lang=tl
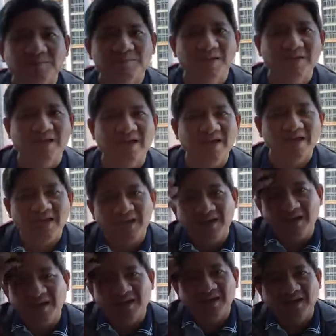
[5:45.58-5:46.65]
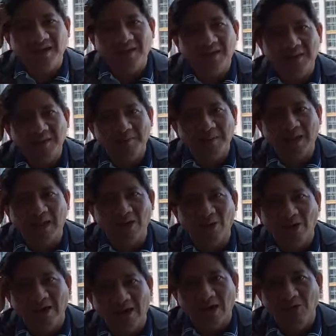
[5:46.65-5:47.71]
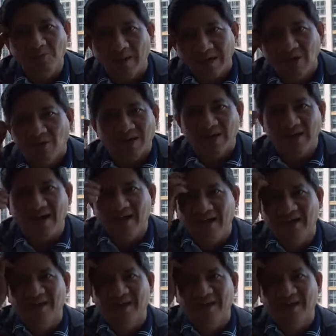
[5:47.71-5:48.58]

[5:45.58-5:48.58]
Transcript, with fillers: pagka panalo ka na, umayo ka na.